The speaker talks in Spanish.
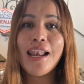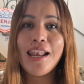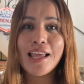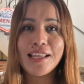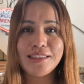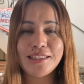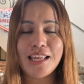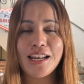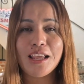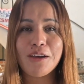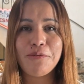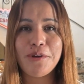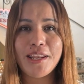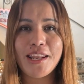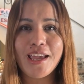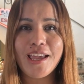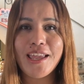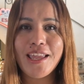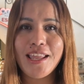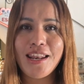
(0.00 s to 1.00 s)
la
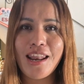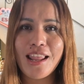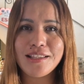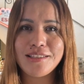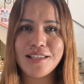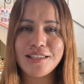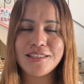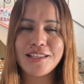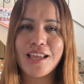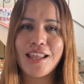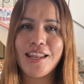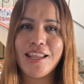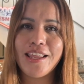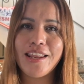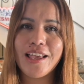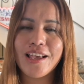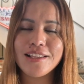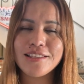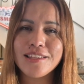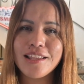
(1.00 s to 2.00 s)
talavera en las
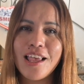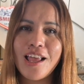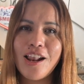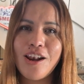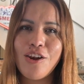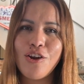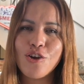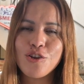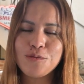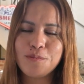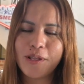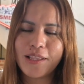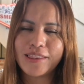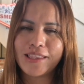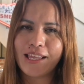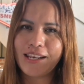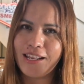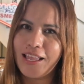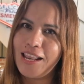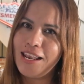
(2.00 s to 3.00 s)
escaleras, los
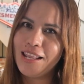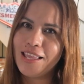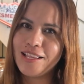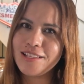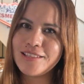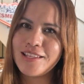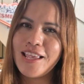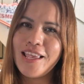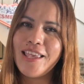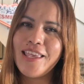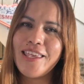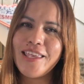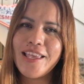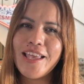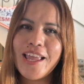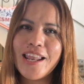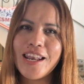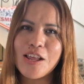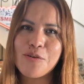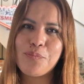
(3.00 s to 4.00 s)
ventanales y
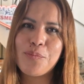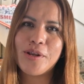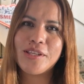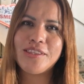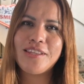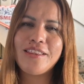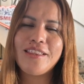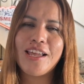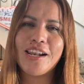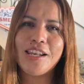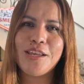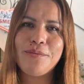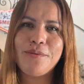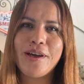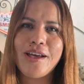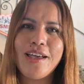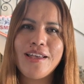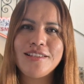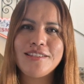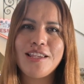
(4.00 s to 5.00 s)
en la parte de
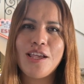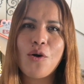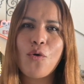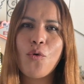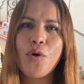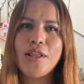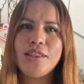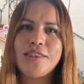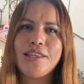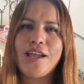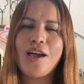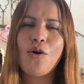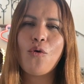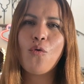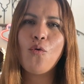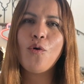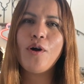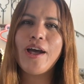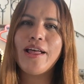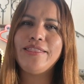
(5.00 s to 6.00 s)
arriba se encuentra
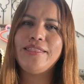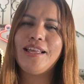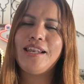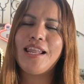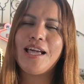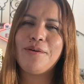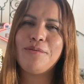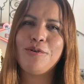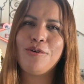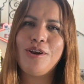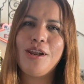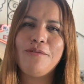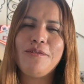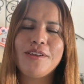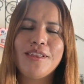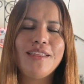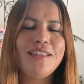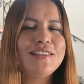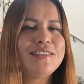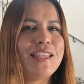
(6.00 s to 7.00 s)
un candelabro, la
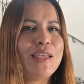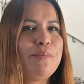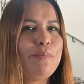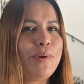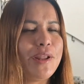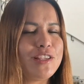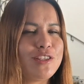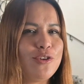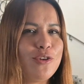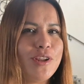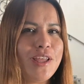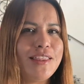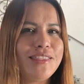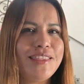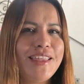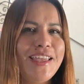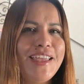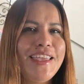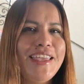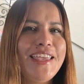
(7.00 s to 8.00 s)
verdad está
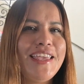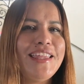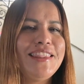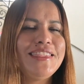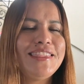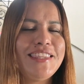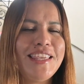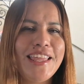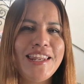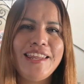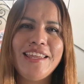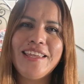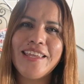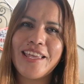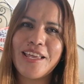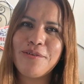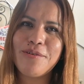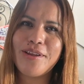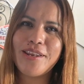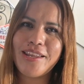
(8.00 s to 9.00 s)
impresionante y tienen
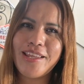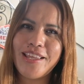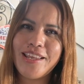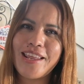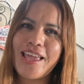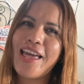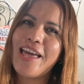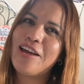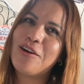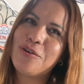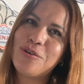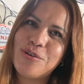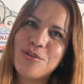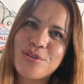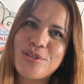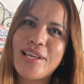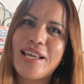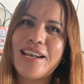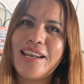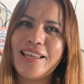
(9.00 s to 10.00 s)
que venir a
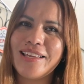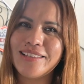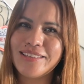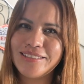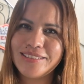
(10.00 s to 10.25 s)
conocerla.